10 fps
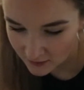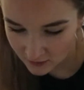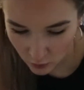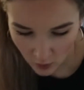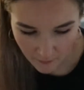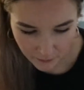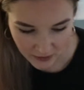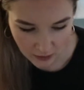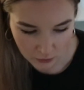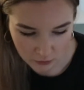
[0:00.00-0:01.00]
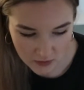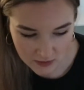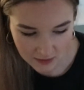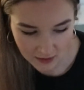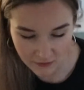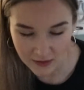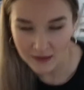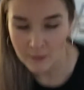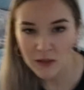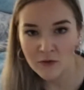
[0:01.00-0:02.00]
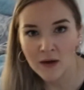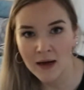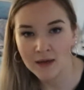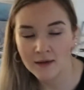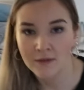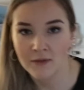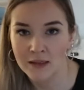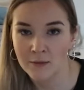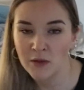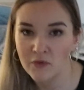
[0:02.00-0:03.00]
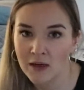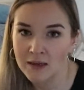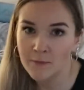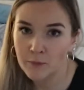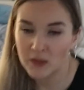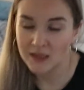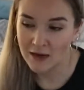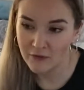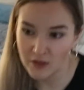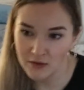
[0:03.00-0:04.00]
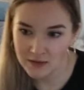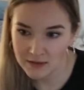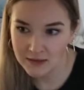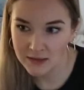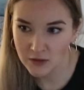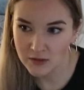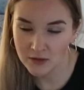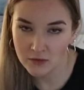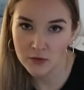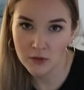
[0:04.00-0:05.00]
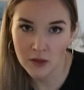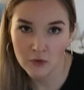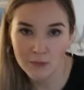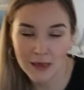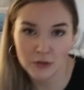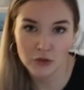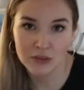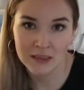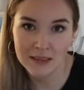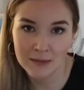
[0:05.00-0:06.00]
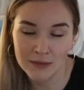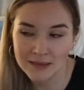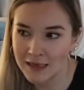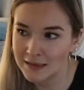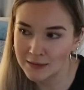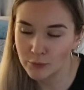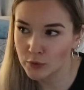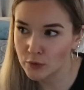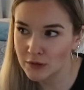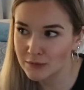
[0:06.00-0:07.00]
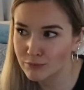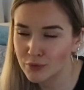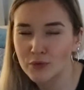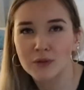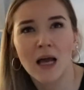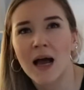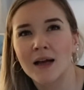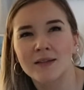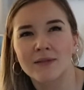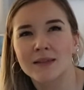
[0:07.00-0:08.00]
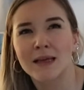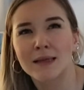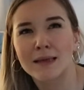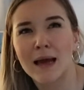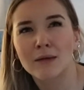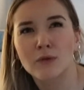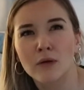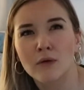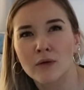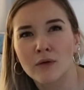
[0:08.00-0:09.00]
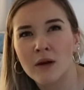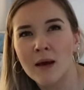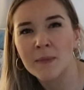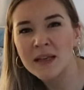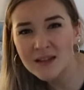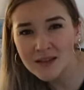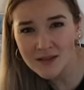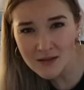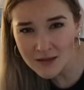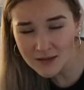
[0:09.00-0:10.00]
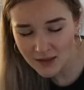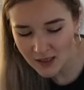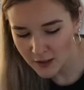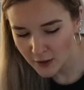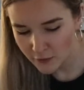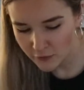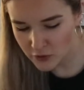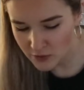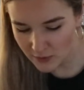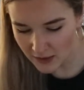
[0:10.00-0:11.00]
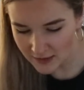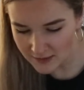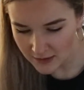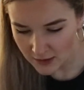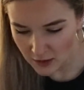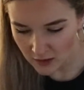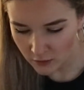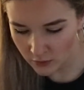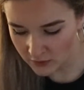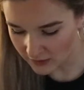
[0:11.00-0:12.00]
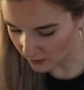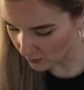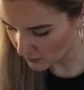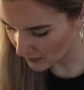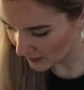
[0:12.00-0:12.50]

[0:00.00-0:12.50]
so kommt man auch günstiger, wenn der Mietwagen, wenn ihr Mietwagen nimmt mit Navi und das ist nicht schon automatisch drin, dann bezahlt ihr pro, pro Tag, ich weiß gar nicht, 8 oder 9 Dollar mindestens für GPS. Und da kommt man